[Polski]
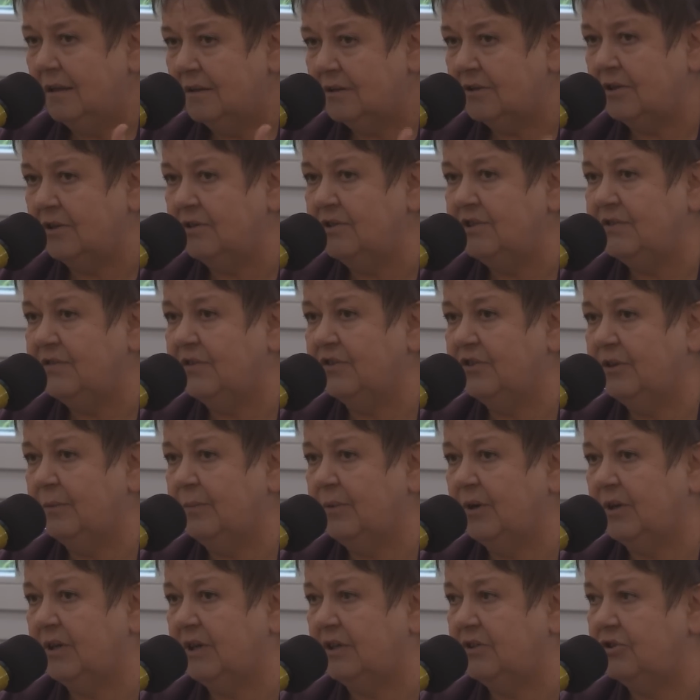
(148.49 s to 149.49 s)
Stronnictwo
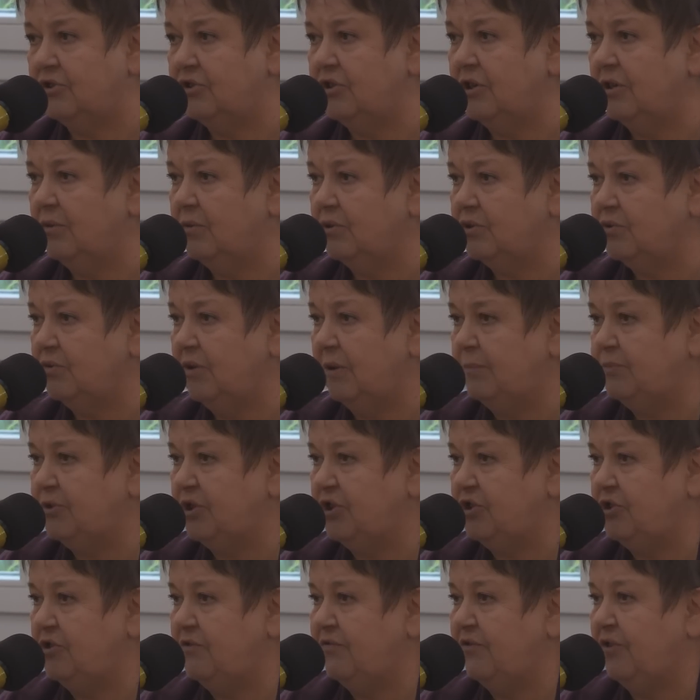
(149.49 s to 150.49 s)
Demokratyczne głosuje
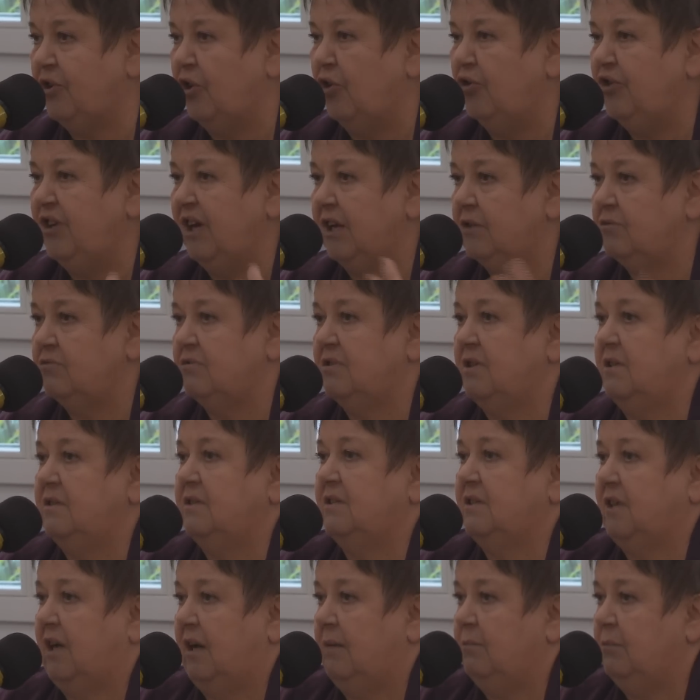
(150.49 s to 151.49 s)
przeciwko
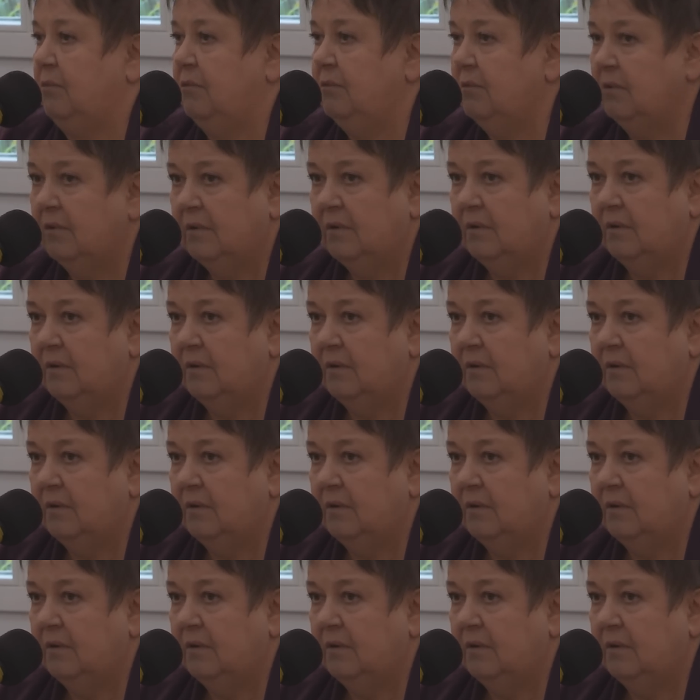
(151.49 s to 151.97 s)
Jaruzelskiemu.